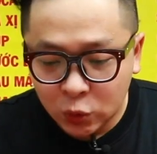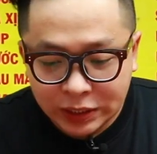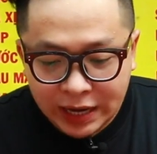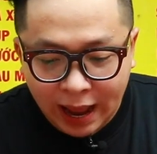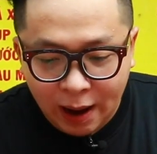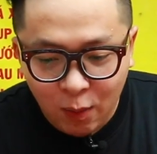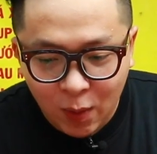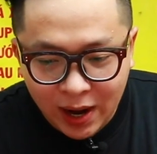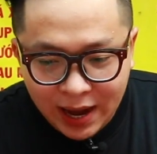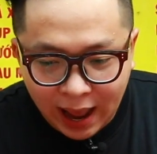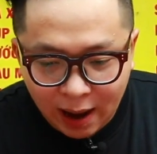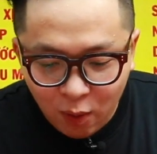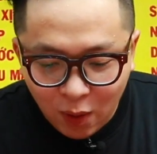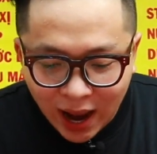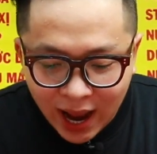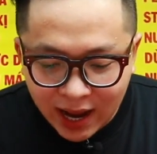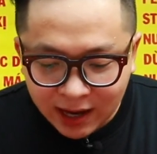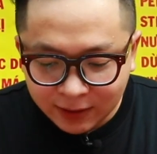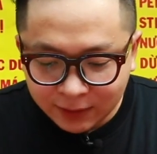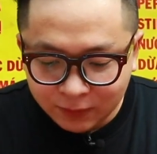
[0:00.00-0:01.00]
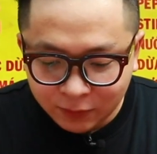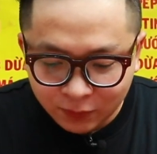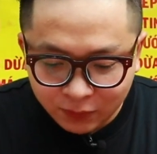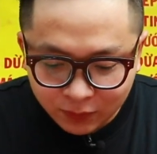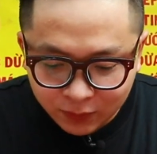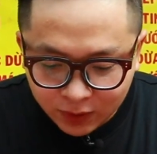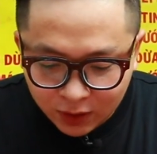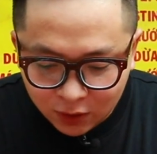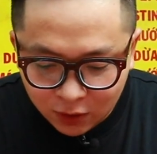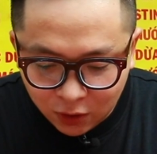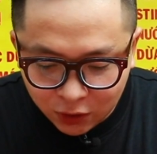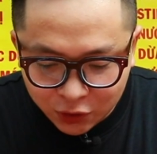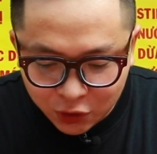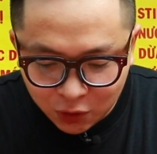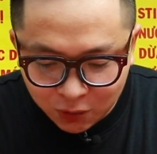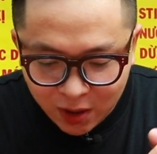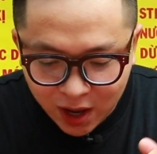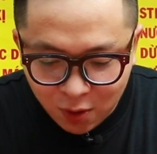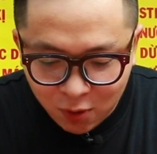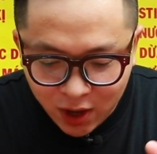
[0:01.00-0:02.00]
đã quá, đã quá. Rồi
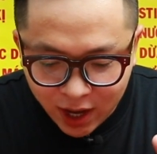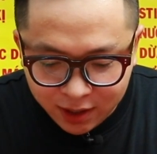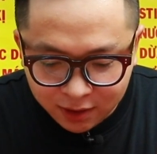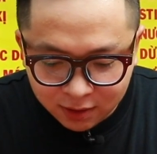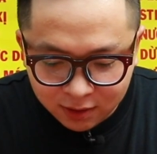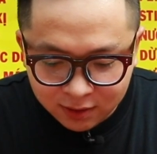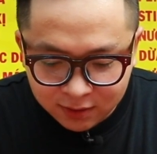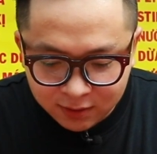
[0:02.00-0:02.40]
trộn đều lên.